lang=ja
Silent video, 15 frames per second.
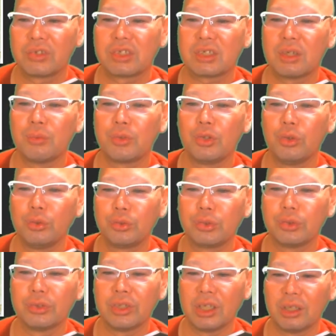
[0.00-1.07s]
しかも4
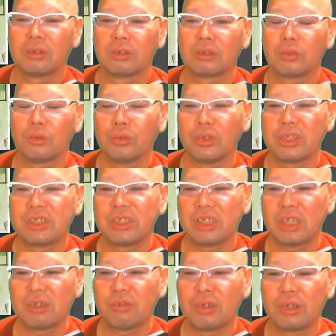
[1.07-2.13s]
トンでこんな時
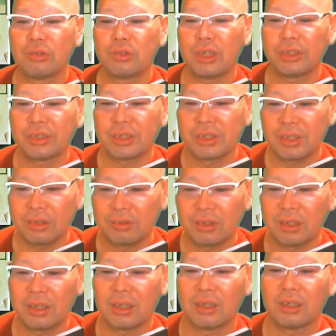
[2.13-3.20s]
代は良かったんちゃう
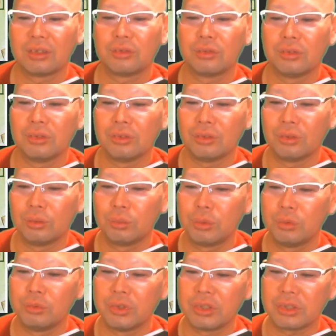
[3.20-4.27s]
かなと
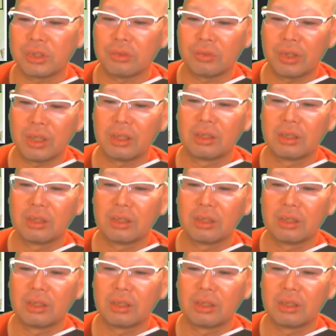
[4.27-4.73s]
思うんですけどね